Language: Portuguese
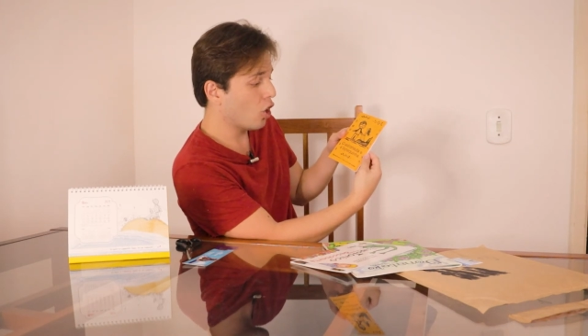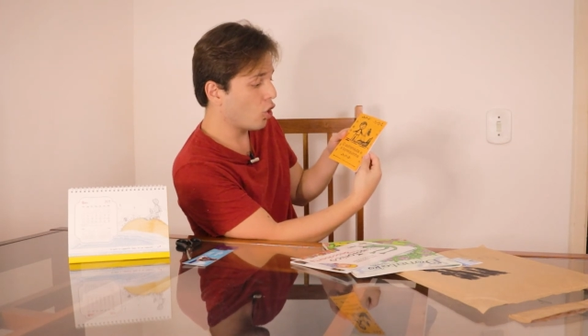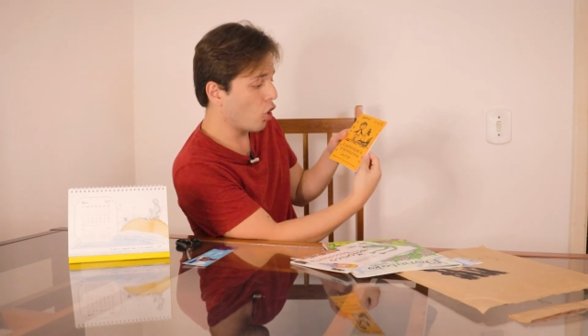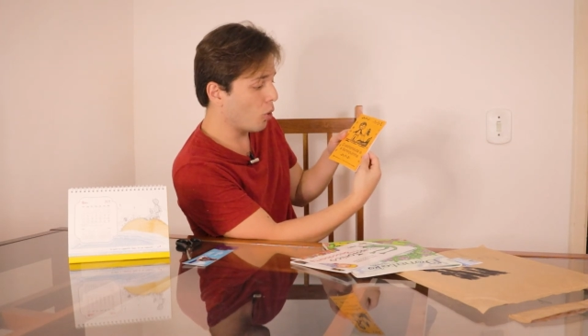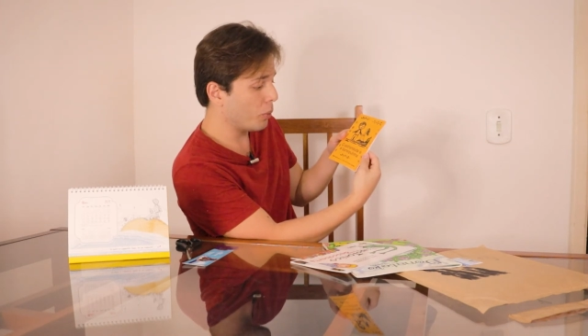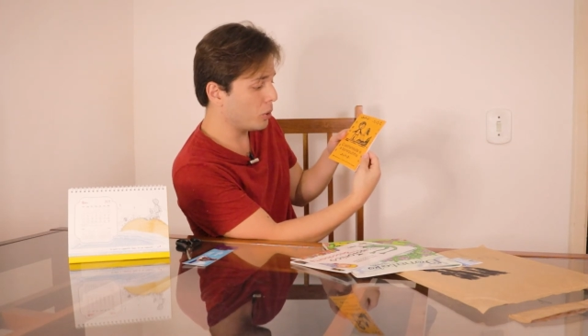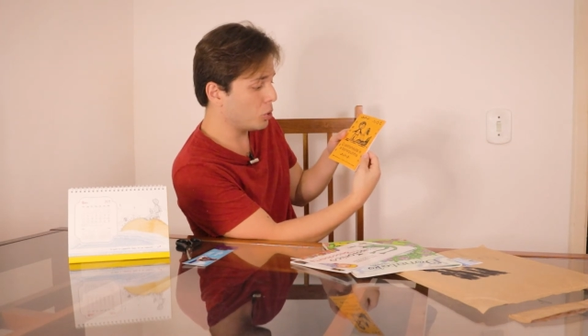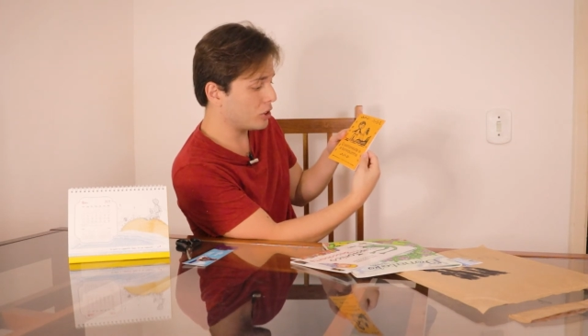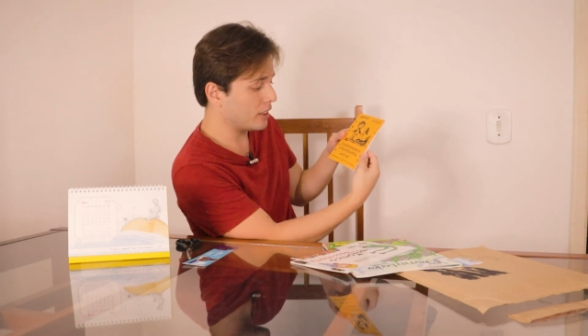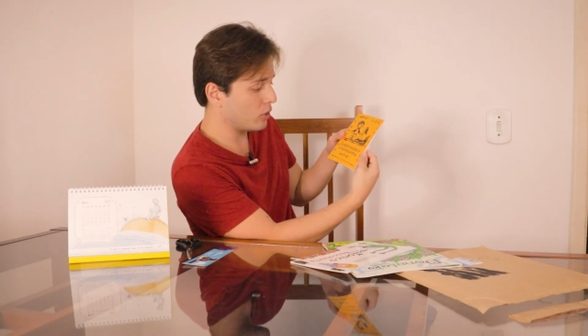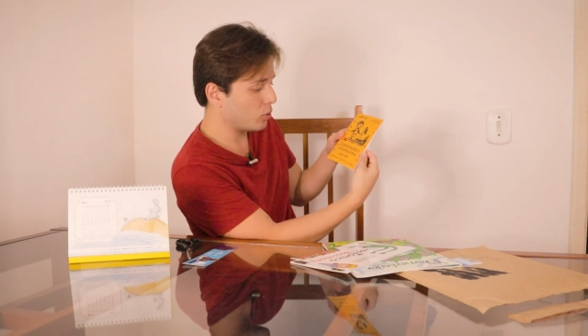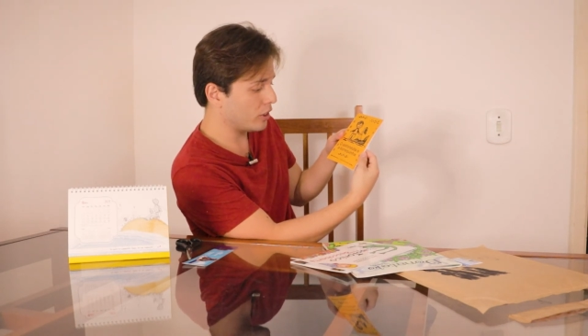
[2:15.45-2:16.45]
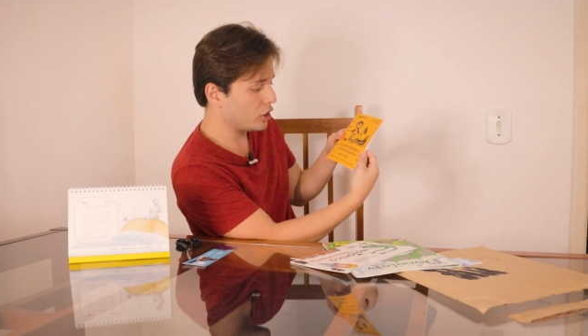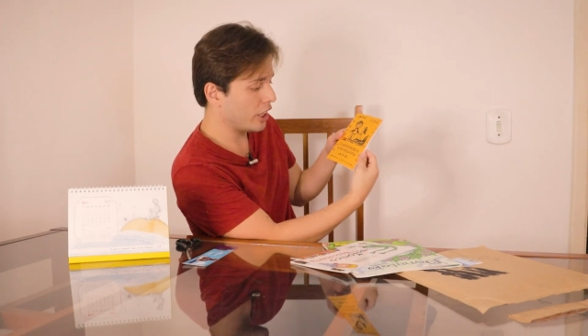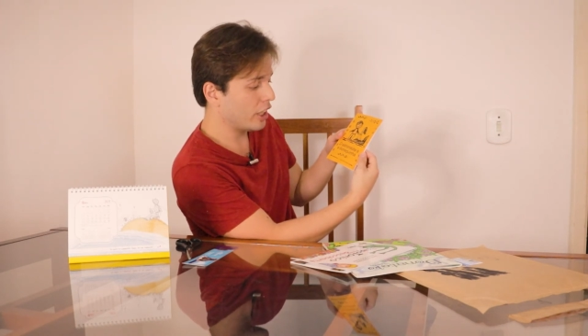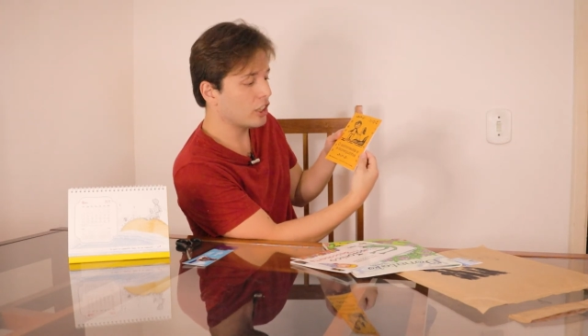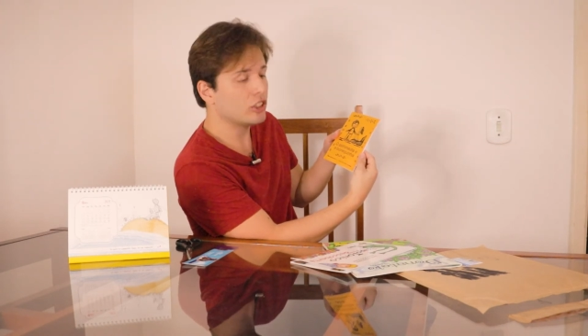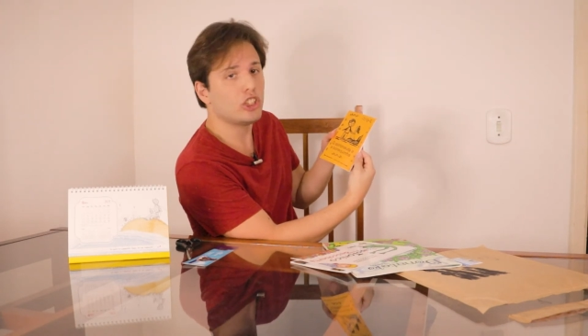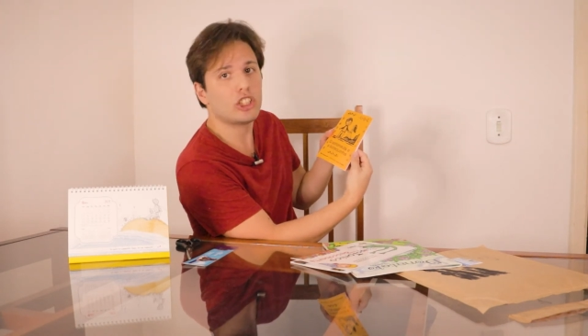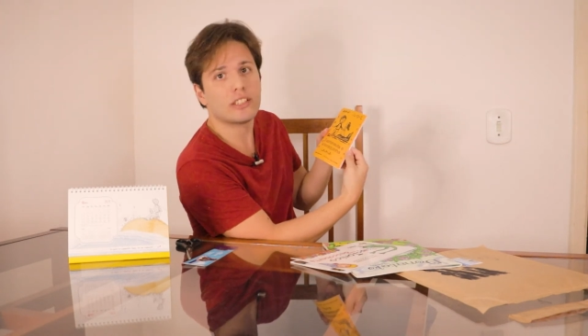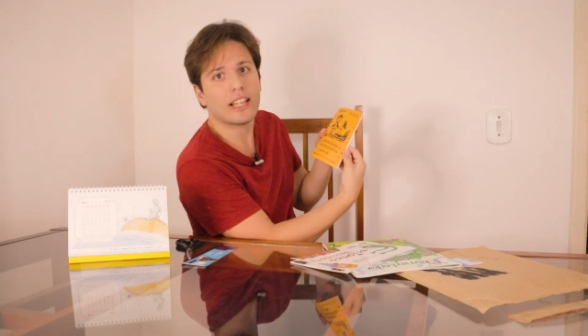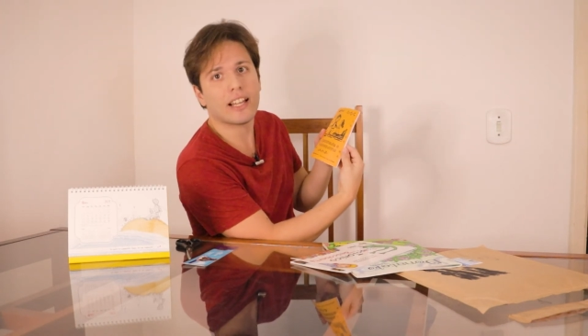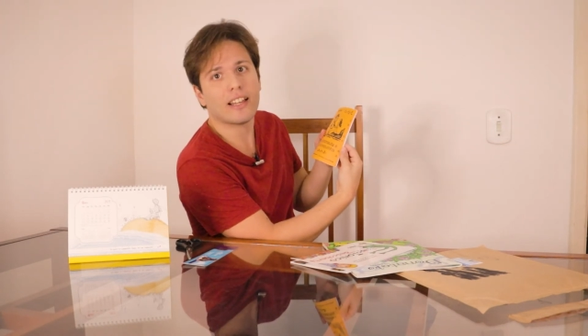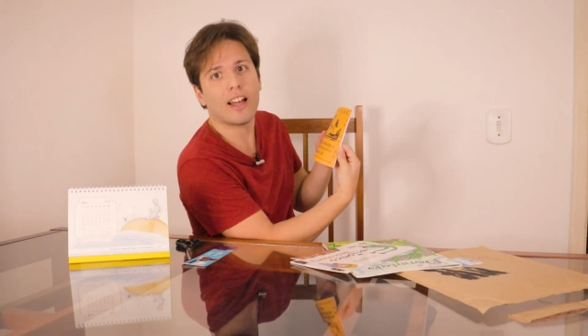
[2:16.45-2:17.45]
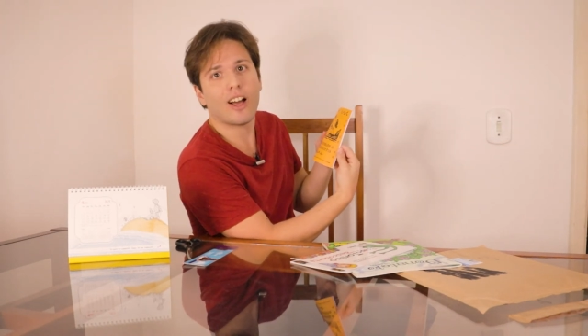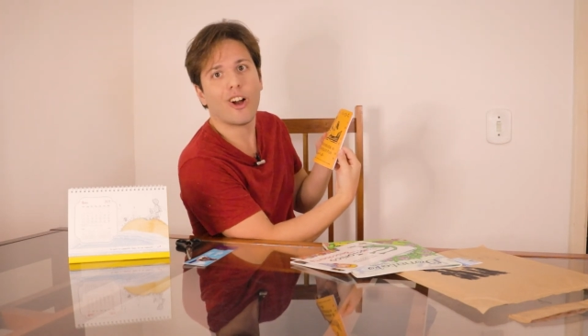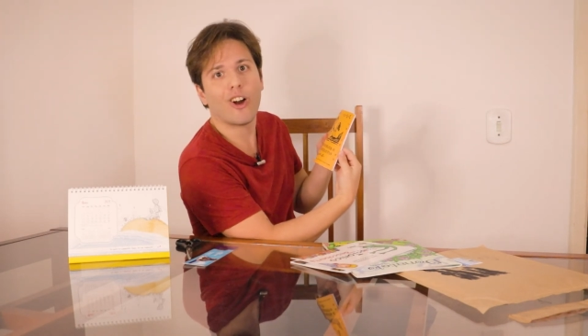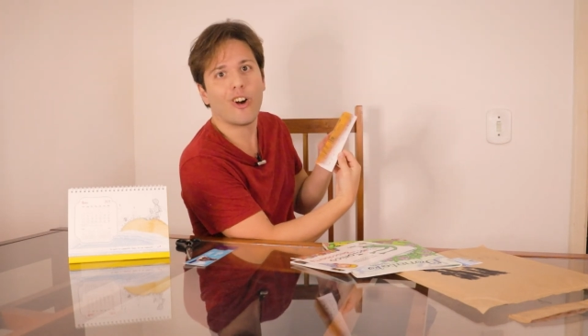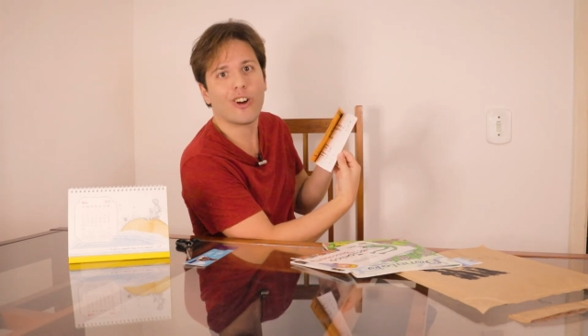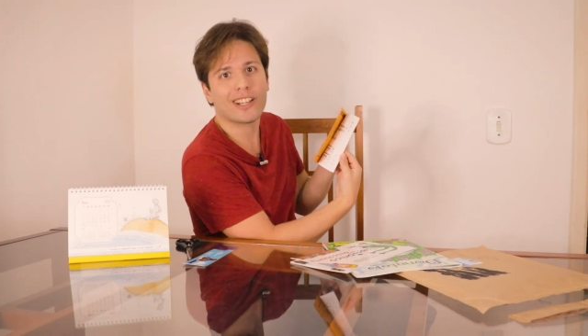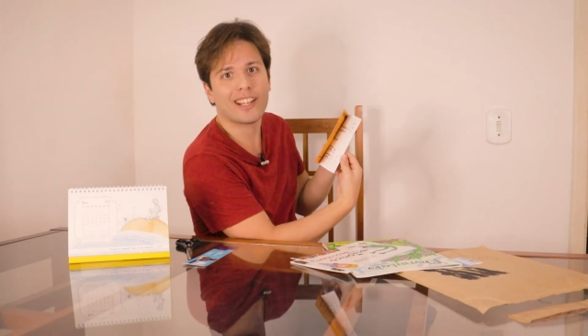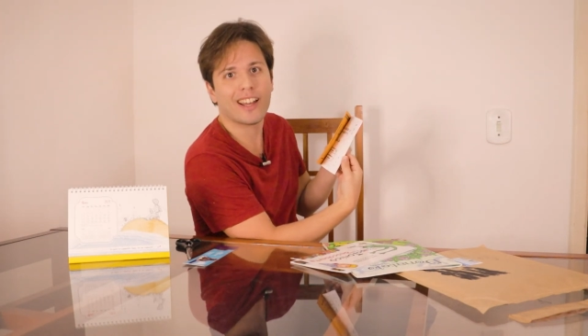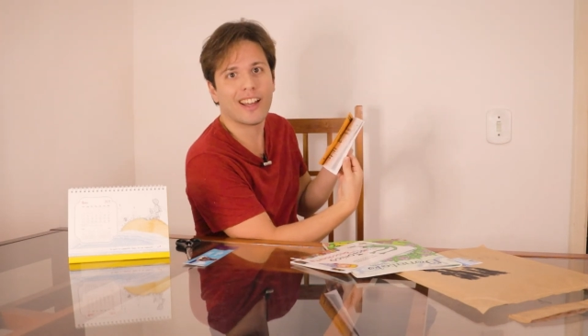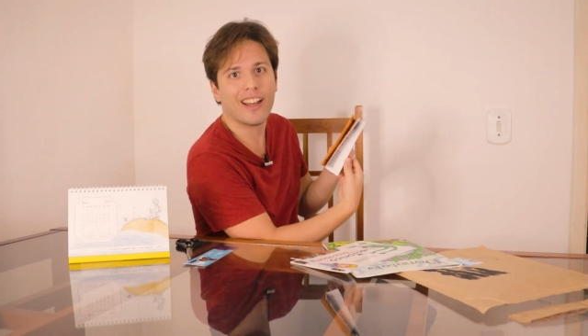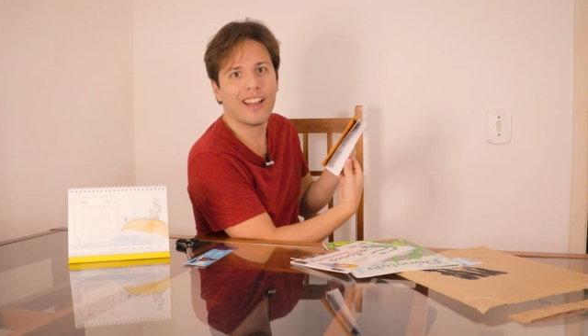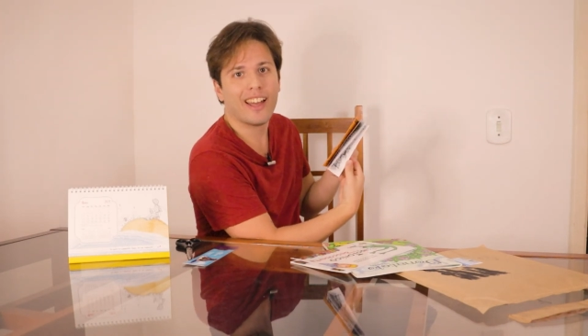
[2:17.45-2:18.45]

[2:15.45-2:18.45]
com ilustrações de Stella Rocker.